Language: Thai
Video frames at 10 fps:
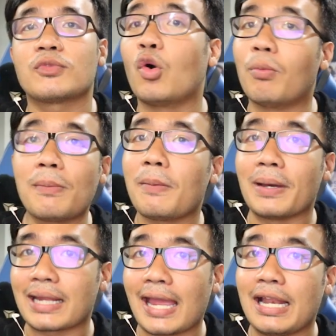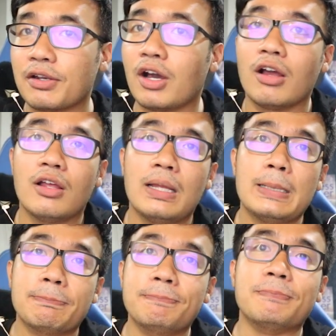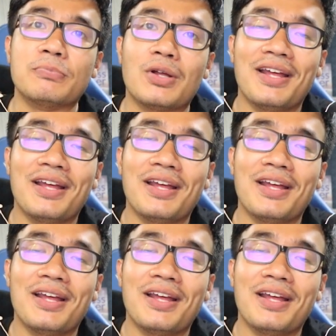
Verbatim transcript: ผมไม่เหมือนใครแล้วเนาะอืม